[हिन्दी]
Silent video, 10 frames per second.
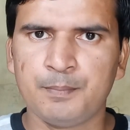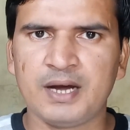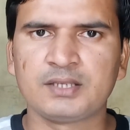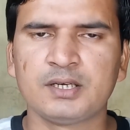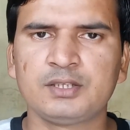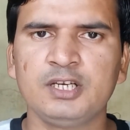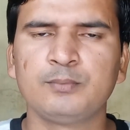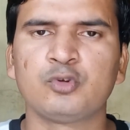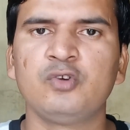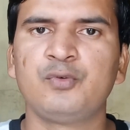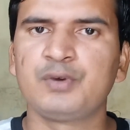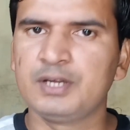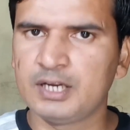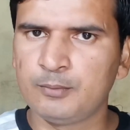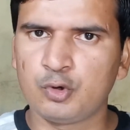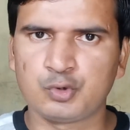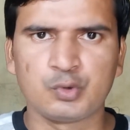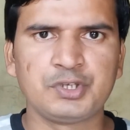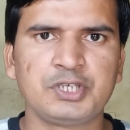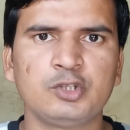बात करते हैं आप दोनों फोन की रैम और
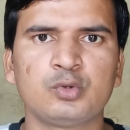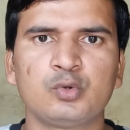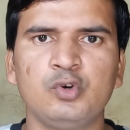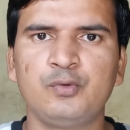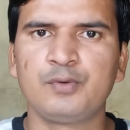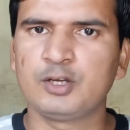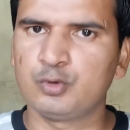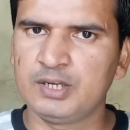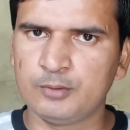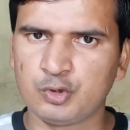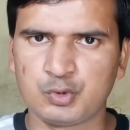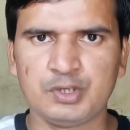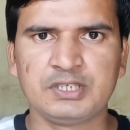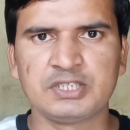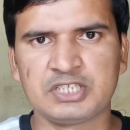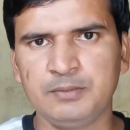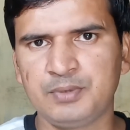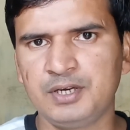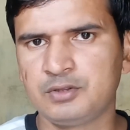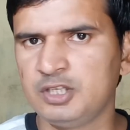स्टोरेज की तो दोनों फोन का जो रैम और स्टोरेज है
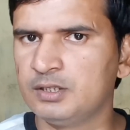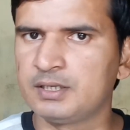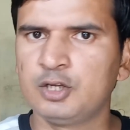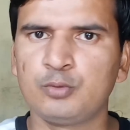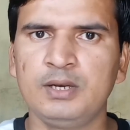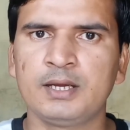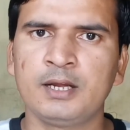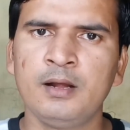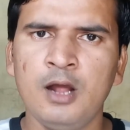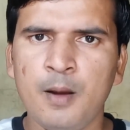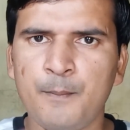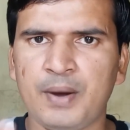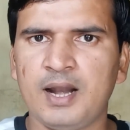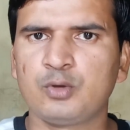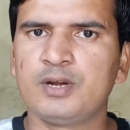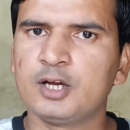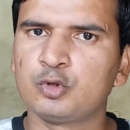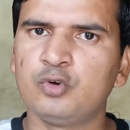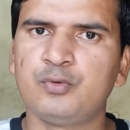सेम ब्रांड तीन देखने को मिलेंगे पहला जो रहेगा दोनों